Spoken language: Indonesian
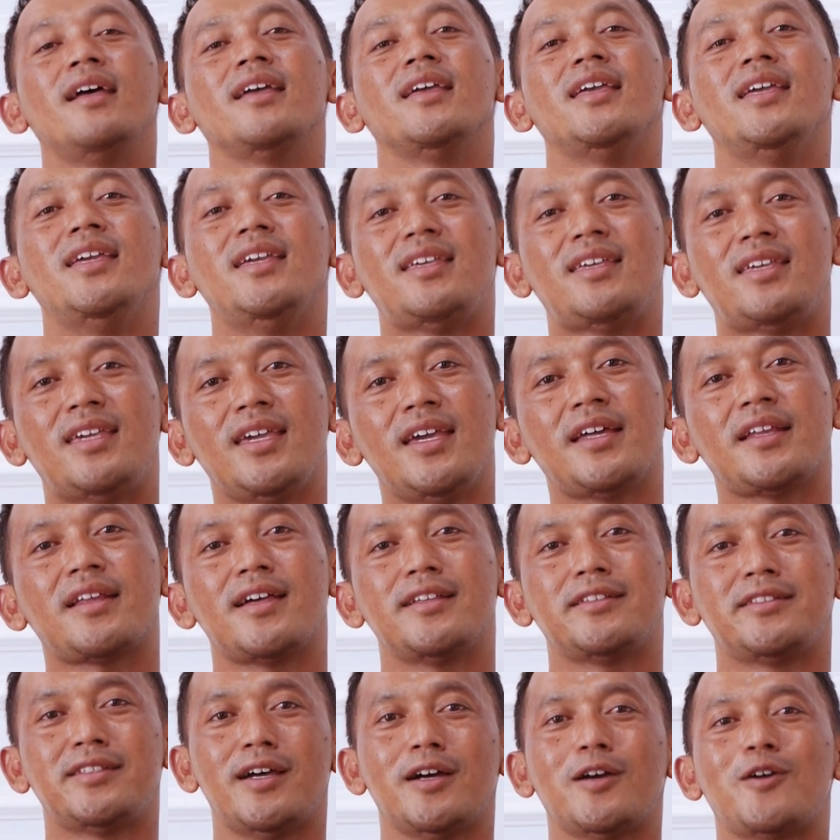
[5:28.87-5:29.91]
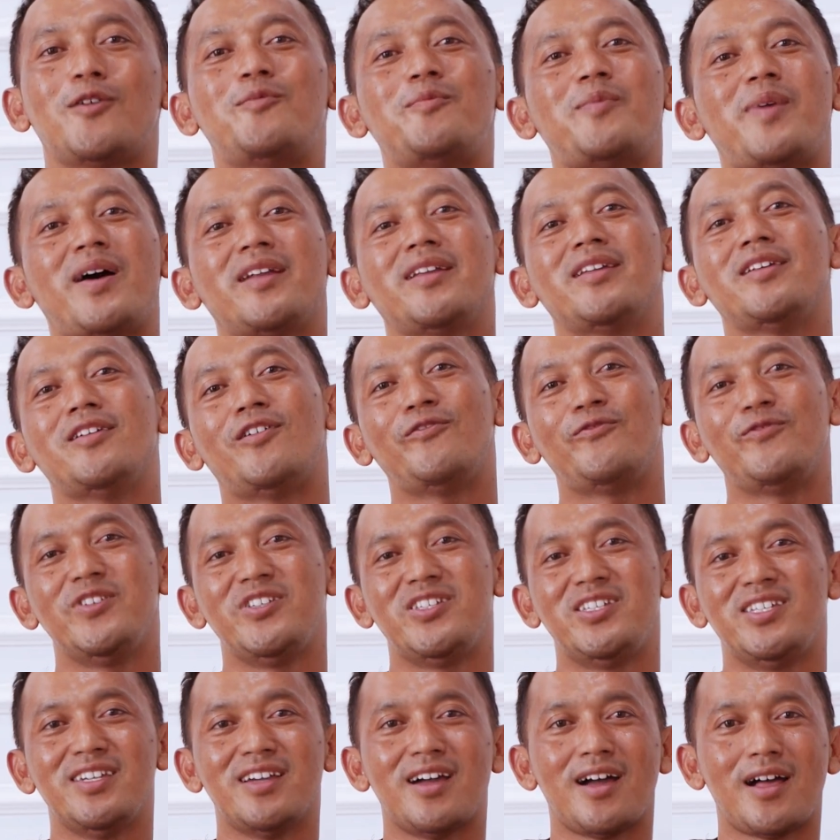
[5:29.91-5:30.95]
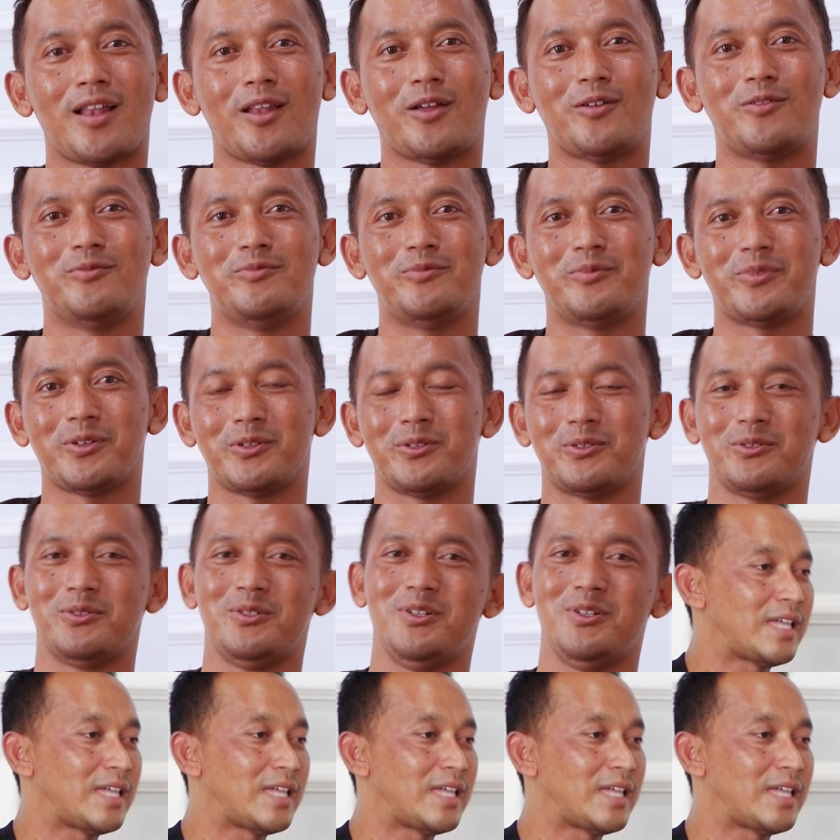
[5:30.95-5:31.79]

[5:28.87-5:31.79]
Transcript: IG Raja Company Official Om Bro.